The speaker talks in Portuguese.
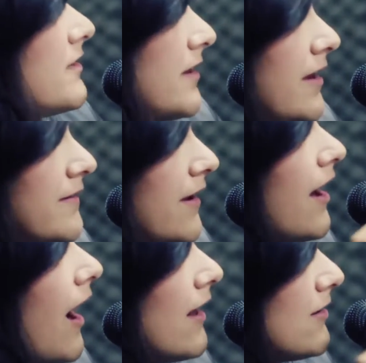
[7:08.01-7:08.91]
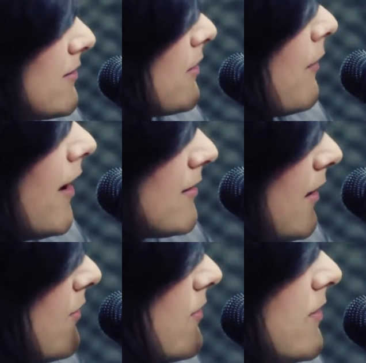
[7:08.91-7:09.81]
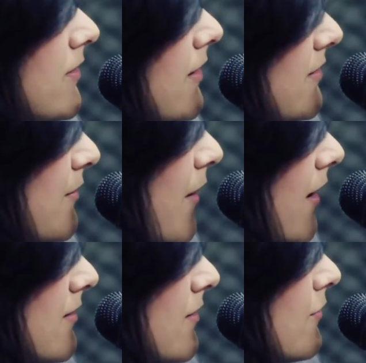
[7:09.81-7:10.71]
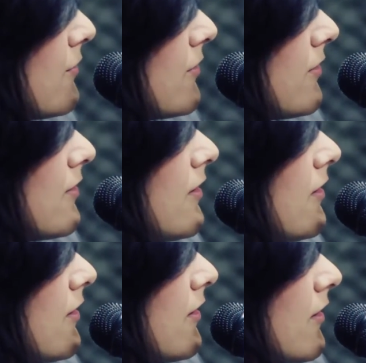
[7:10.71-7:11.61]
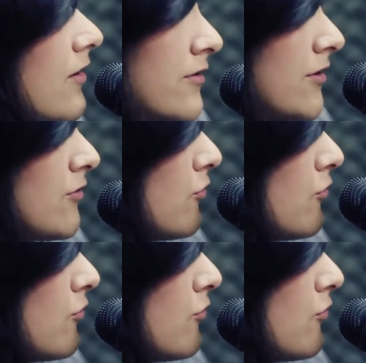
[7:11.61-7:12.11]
Dann hat er alles gemacht, also CDs gemacht und sind